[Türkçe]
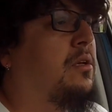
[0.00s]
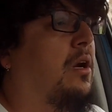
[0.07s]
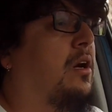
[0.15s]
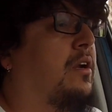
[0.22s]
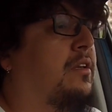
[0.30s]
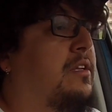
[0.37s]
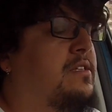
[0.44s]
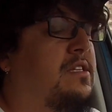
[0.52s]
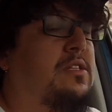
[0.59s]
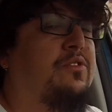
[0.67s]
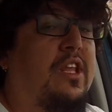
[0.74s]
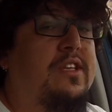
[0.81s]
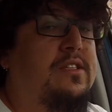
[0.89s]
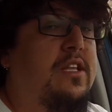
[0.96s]
arada siz
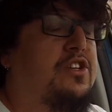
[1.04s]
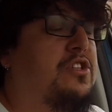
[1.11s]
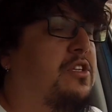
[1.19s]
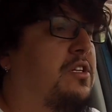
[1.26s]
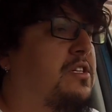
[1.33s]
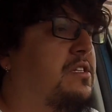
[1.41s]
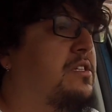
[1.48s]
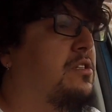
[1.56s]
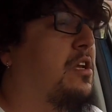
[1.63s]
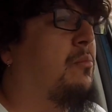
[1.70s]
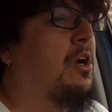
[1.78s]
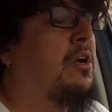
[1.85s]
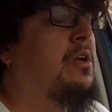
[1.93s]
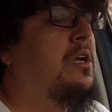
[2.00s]
vites değiştirirsiniz
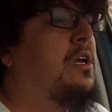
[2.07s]
ama